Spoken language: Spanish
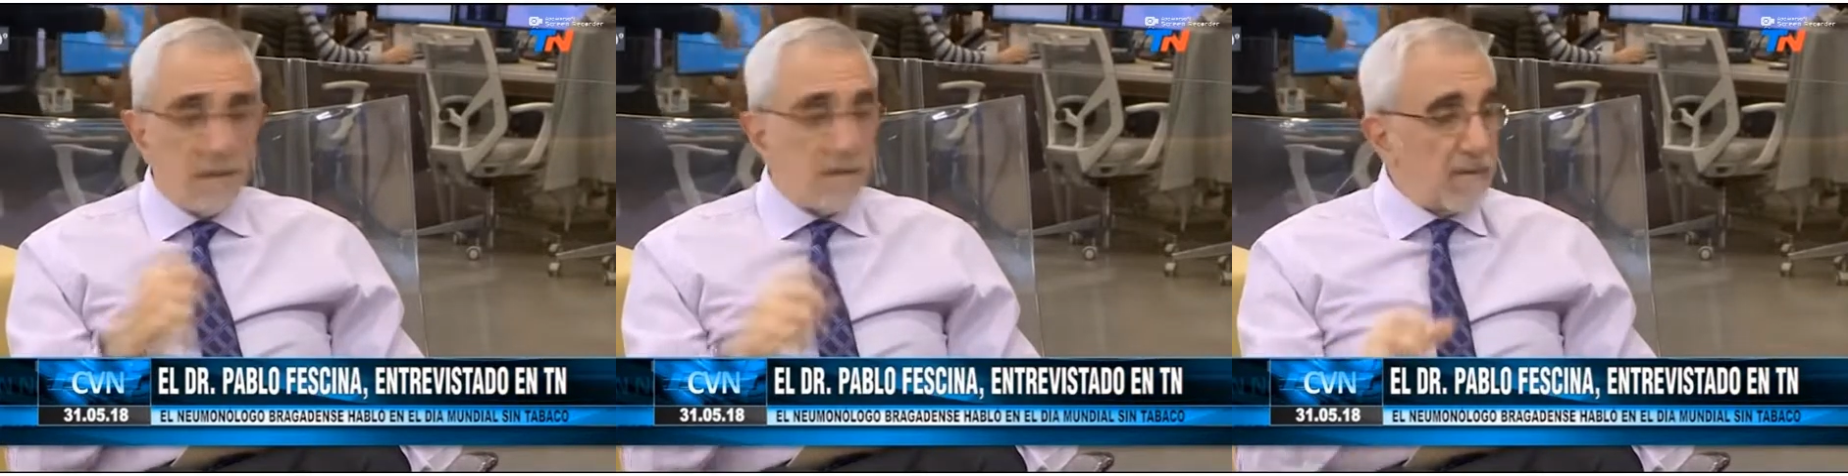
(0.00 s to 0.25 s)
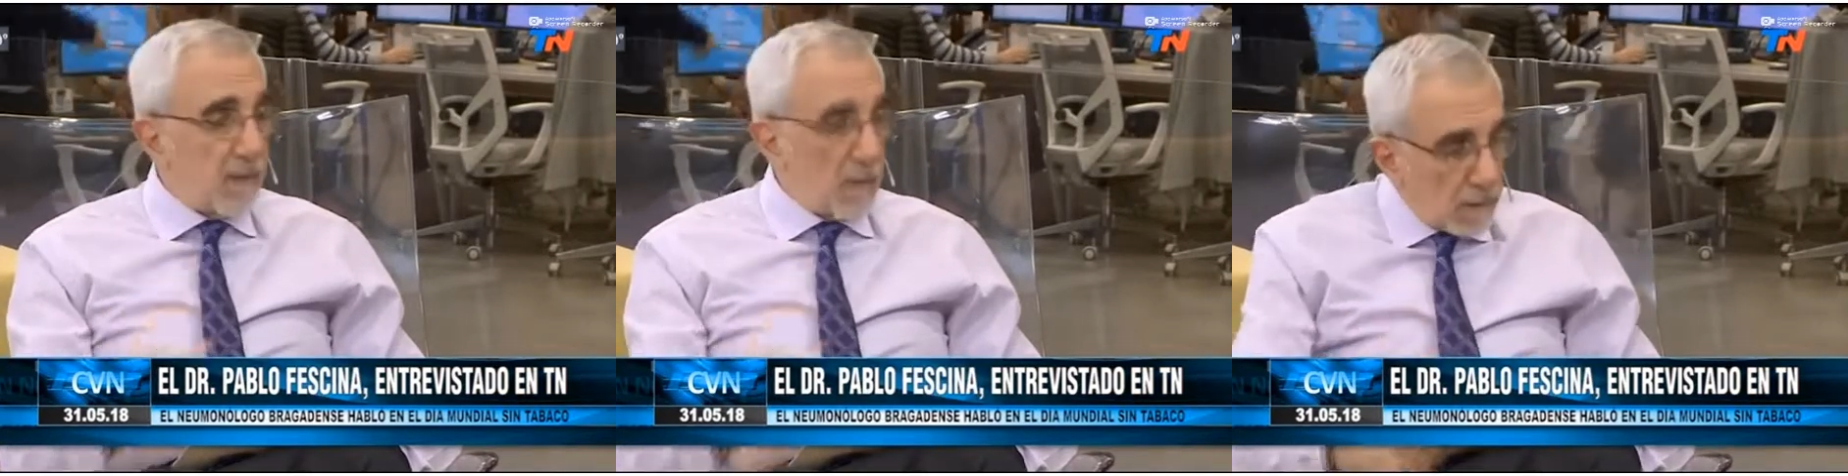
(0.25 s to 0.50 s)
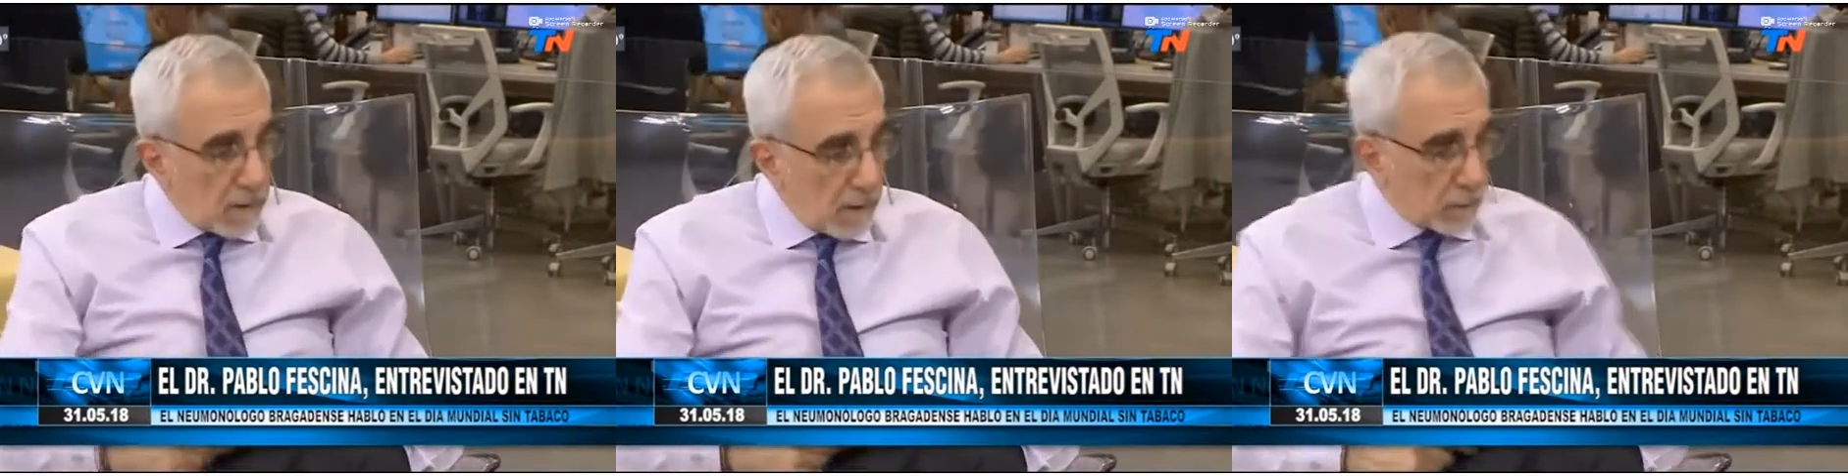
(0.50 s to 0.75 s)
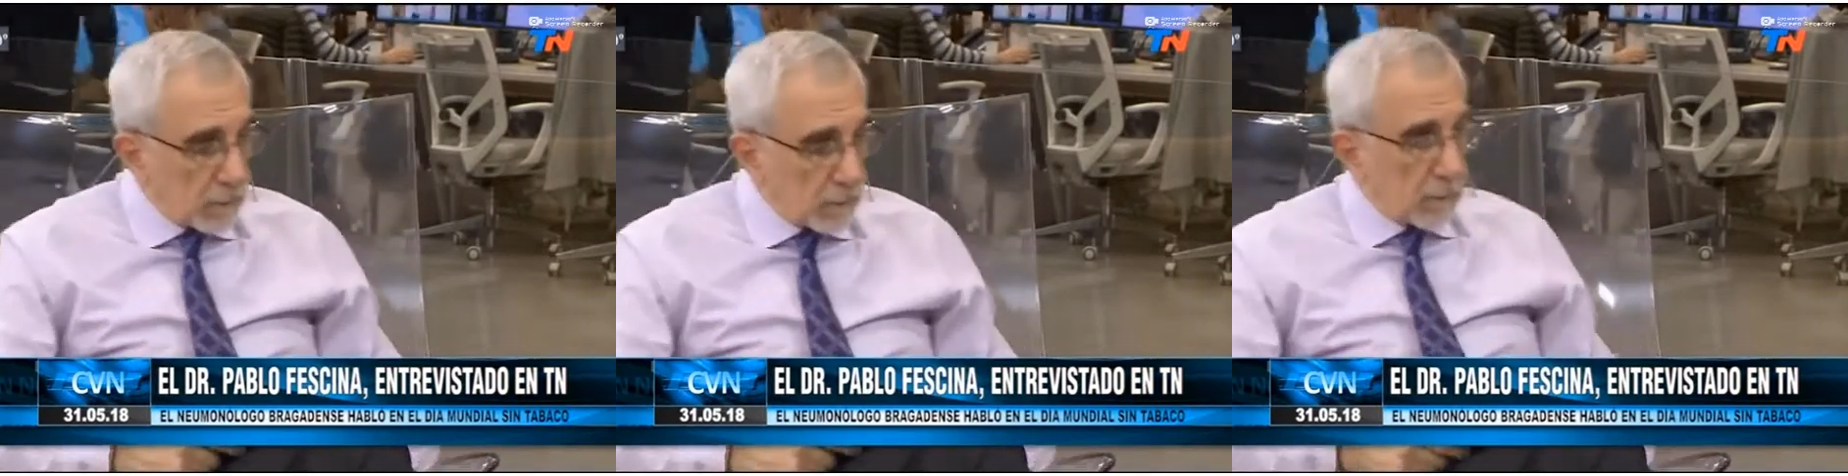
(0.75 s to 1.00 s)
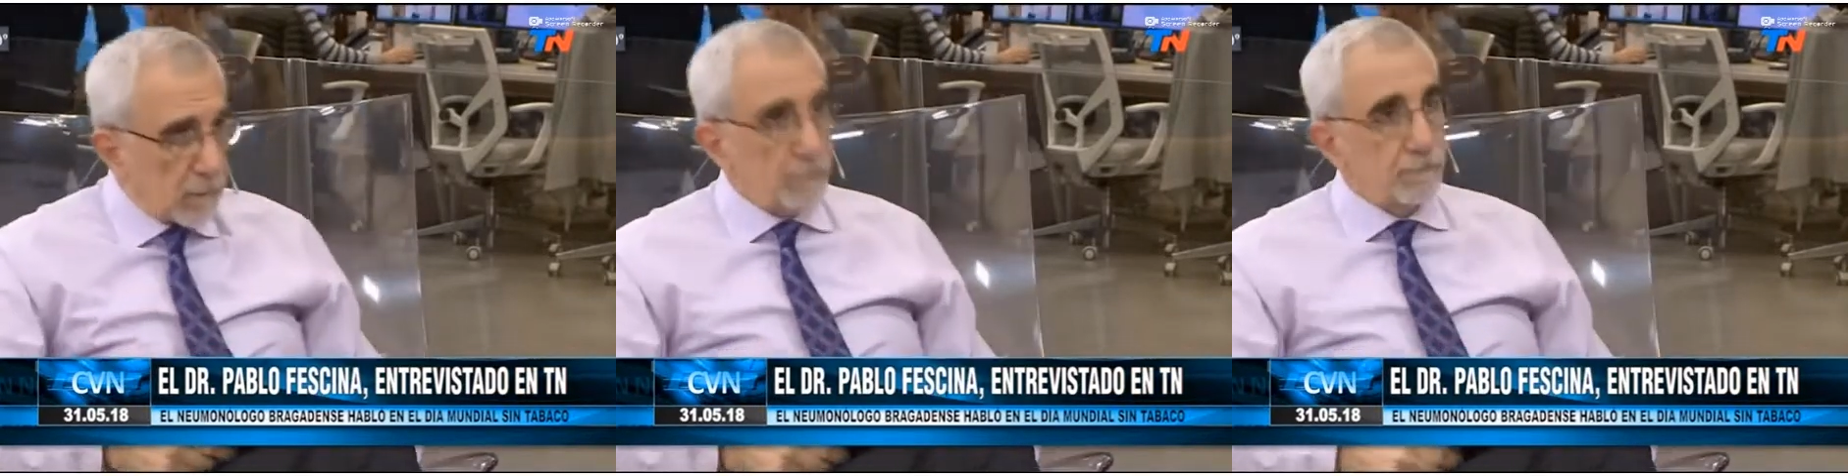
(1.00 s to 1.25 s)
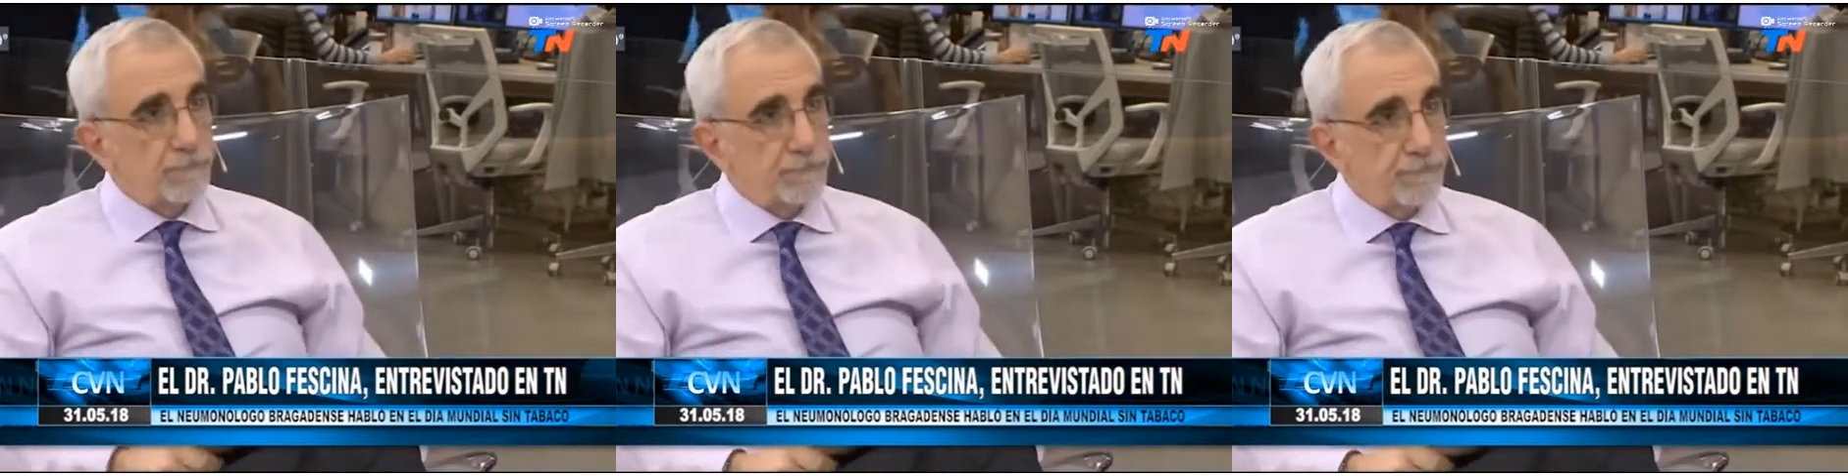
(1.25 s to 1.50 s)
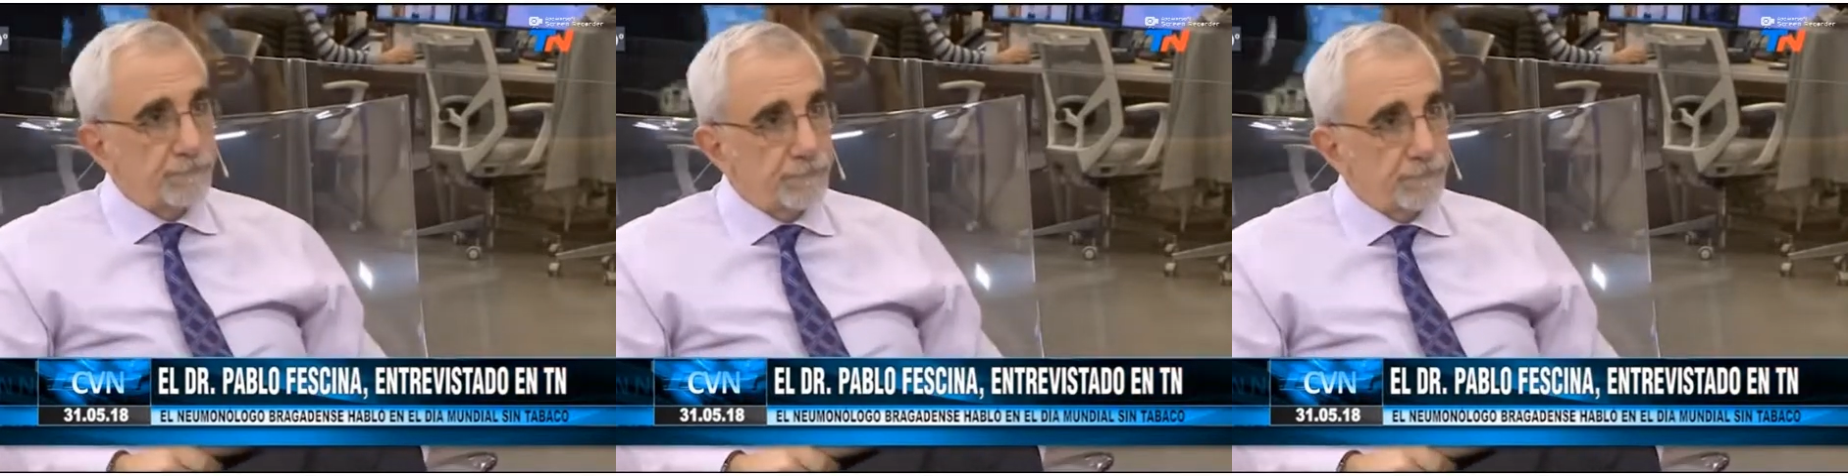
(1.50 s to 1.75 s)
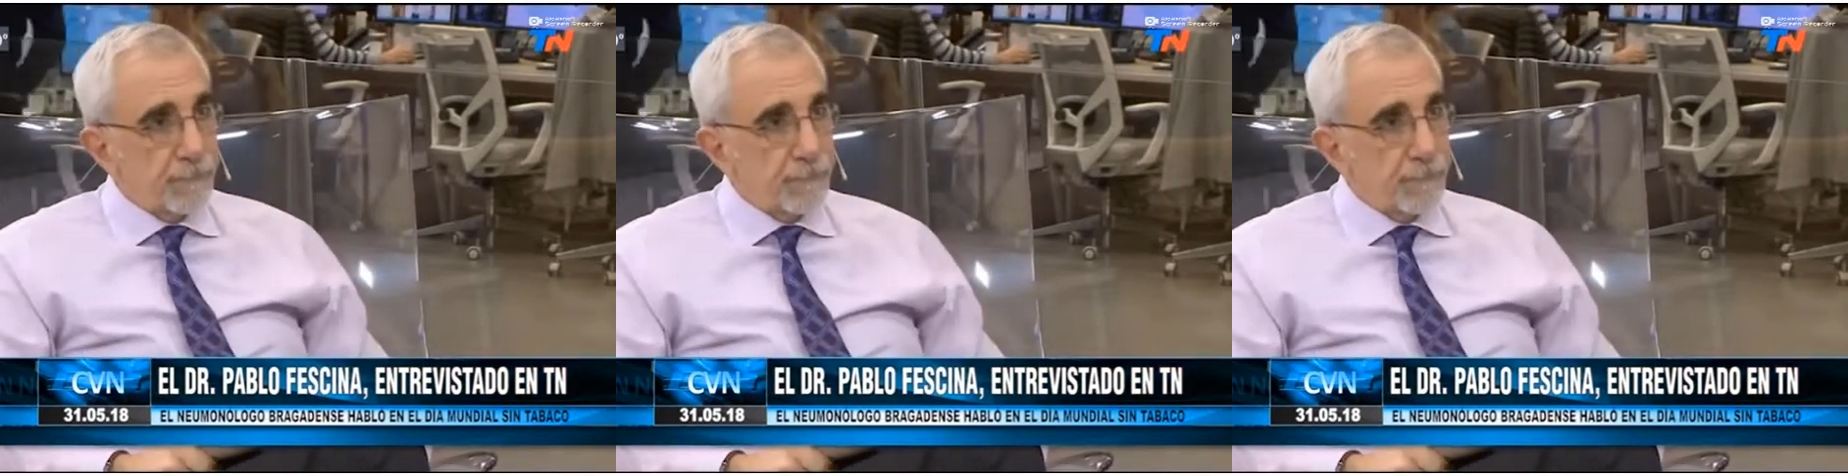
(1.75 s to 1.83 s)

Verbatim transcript: ¿Cómo le va, doctor? Buenas tardes, muchas